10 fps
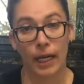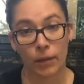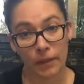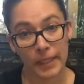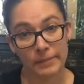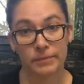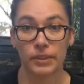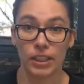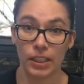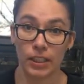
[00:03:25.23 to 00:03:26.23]
Ahora bien,
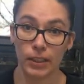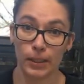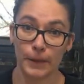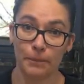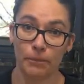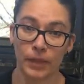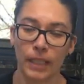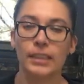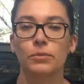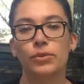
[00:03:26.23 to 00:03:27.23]
si
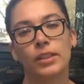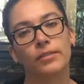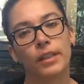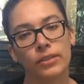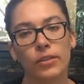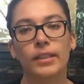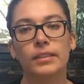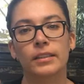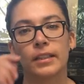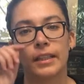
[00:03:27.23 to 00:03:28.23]
hacen muchas
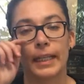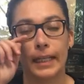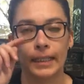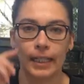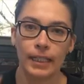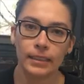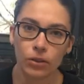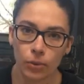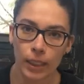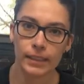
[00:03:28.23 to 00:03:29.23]
flexiones, entrenas
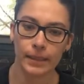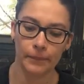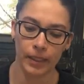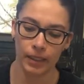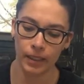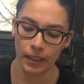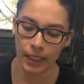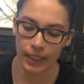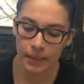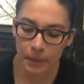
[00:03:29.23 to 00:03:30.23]
en tu casa y
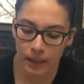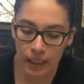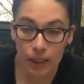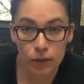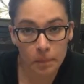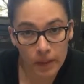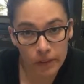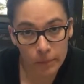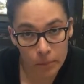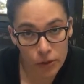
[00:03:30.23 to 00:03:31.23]
quieres invertir en los
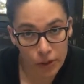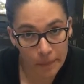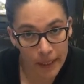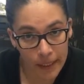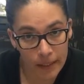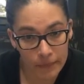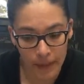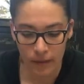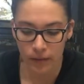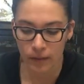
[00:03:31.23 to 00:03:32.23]
Perfect Push-Up Elite,
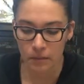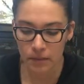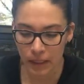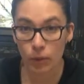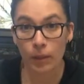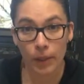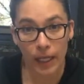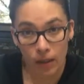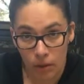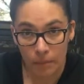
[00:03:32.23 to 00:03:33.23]
sería una
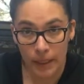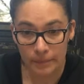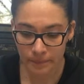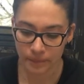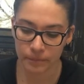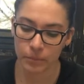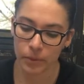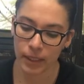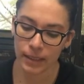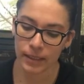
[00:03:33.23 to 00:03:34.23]
buena compra
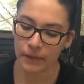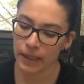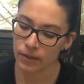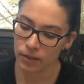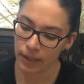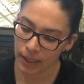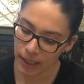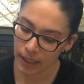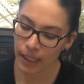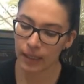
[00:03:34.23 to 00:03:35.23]
porque se ve que son de
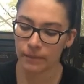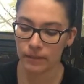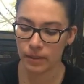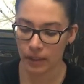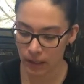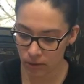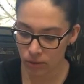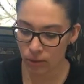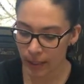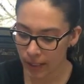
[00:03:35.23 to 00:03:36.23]
calidad, se ve que
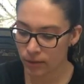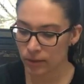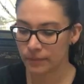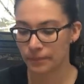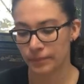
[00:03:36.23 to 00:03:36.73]
son duraderos